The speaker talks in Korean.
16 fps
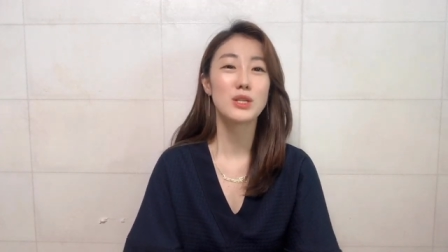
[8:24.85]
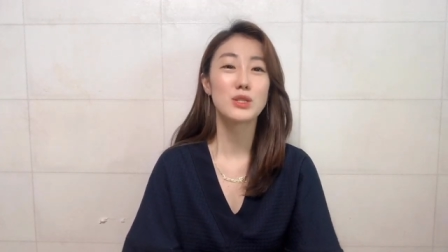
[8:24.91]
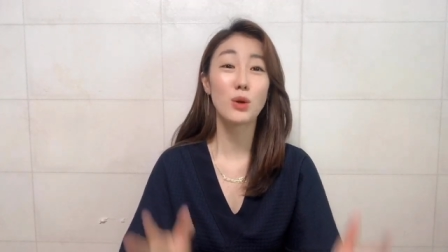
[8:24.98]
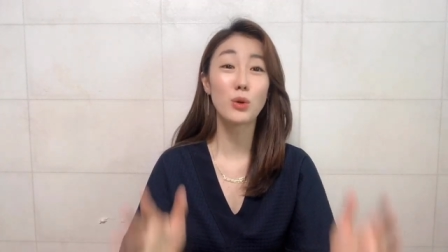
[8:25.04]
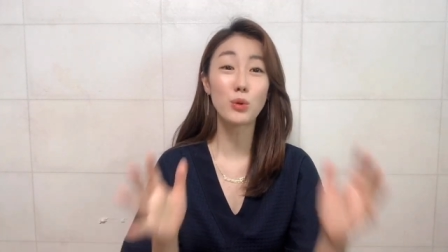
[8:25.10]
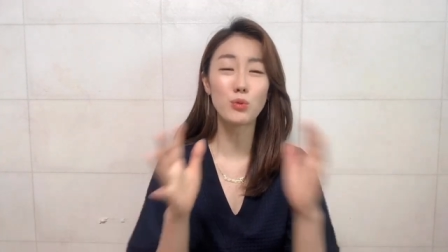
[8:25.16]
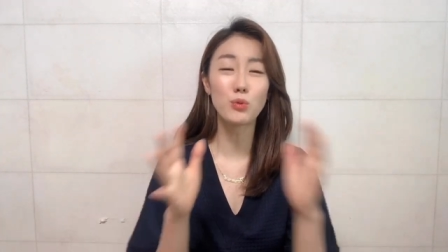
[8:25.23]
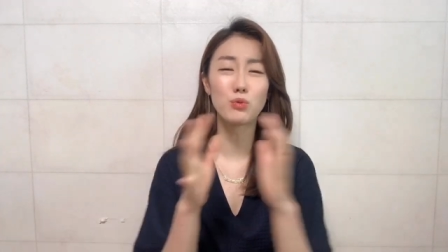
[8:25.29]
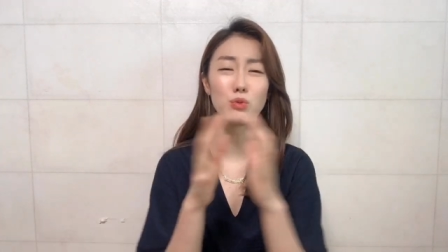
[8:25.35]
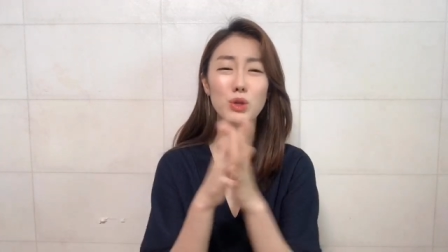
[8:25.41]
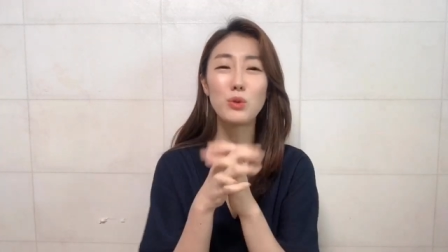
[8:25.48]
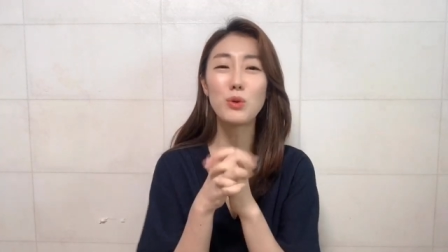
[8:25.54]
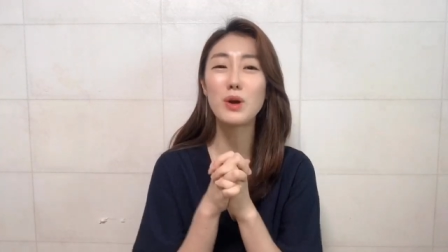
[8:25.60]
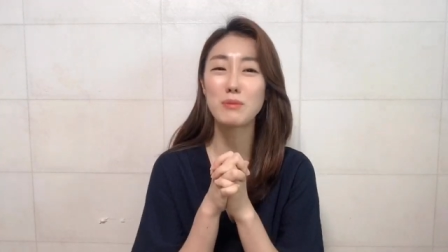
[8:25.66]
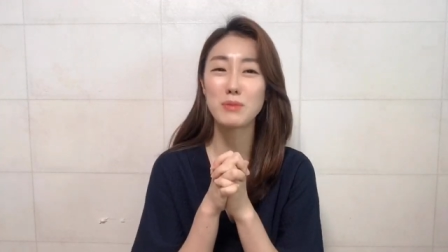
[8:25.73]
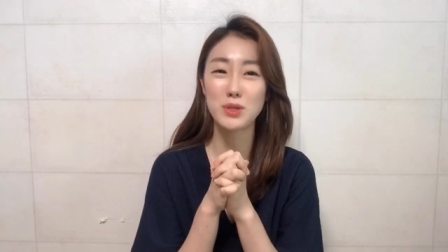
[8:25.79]
서로
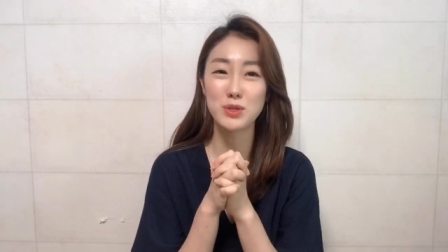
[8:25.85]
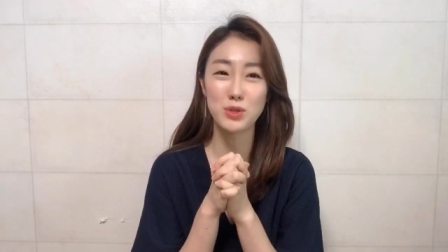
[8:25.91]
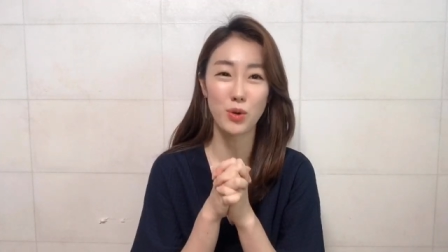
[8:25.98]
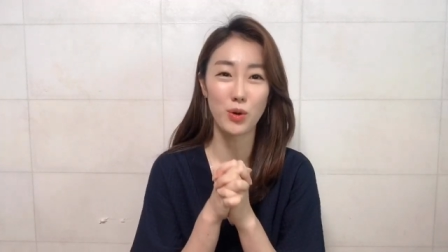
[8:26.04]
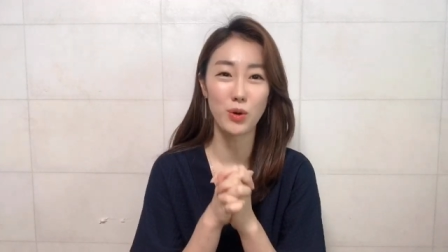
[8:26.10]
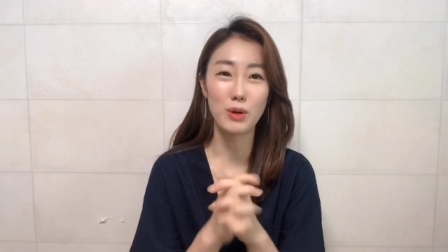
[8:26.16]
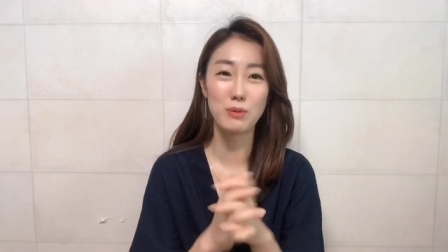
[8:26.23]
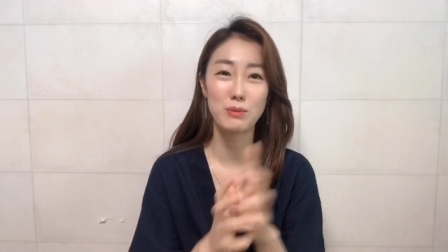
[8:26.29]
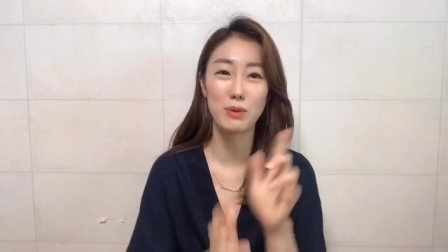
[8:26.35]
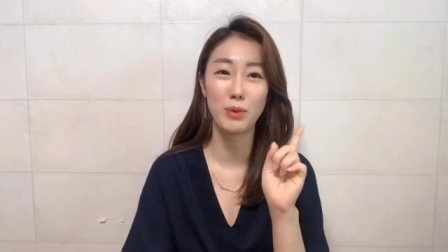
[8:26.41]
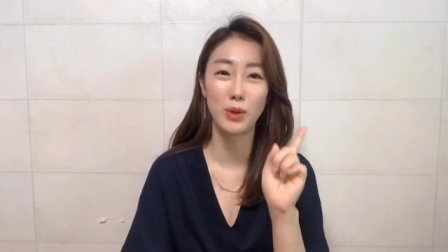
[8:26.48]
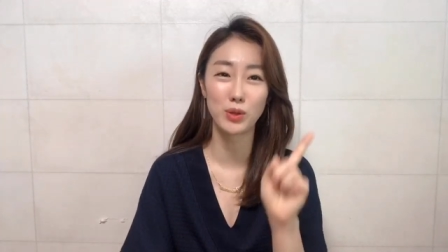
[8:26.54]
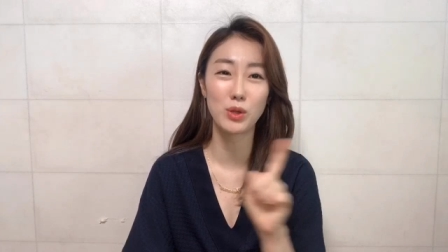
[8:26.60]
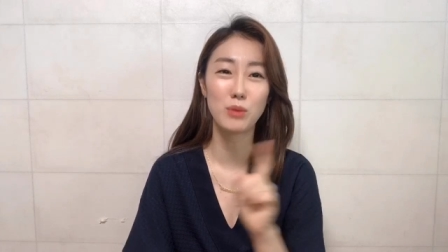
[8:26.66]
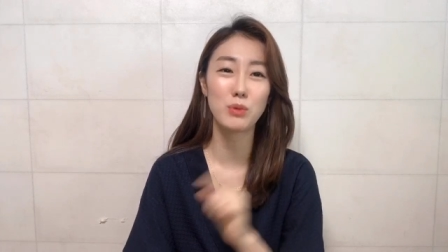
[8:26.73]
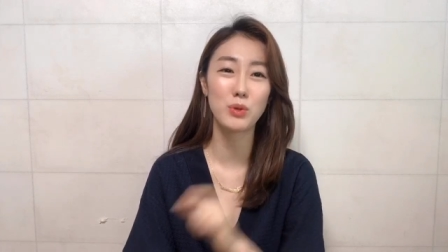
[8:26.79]
위로하면서 한번
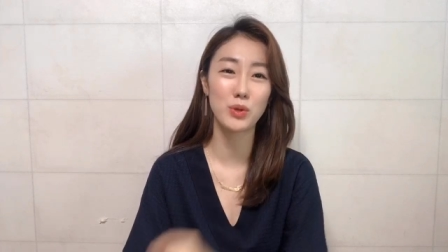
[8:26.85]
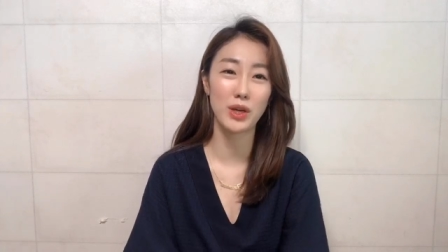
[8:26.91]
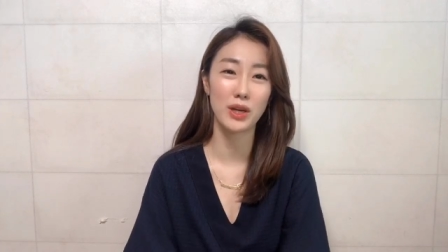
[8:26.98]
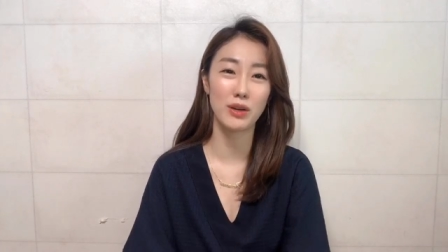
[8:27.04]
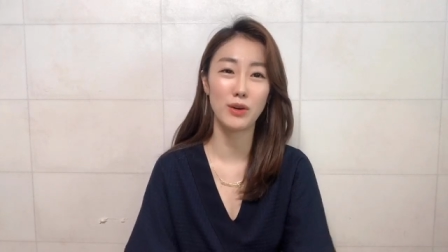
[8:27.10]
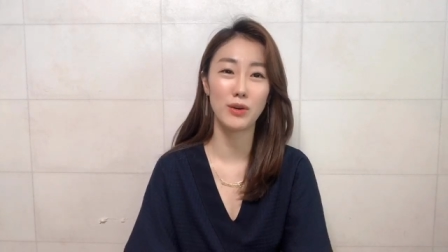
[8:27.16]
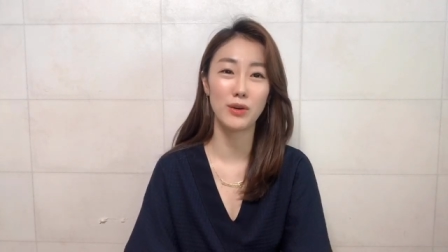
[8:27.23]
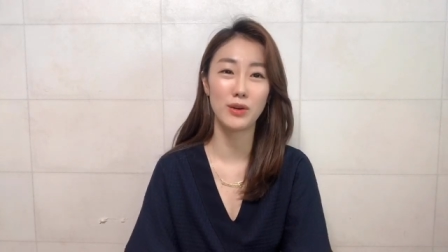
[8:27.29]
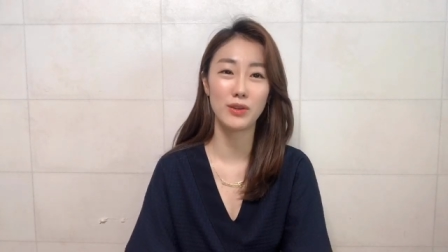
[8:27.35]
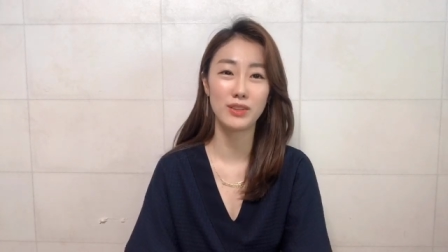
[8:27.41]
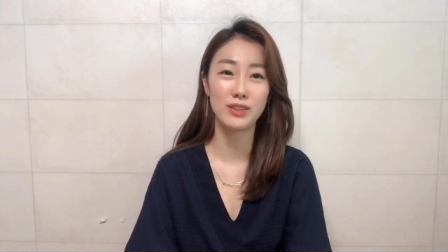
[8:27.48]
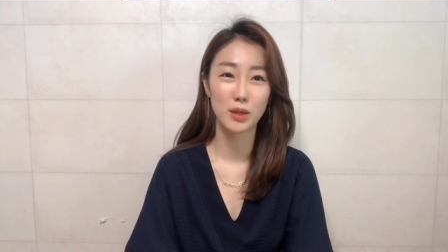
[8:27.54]
버텨볼게요.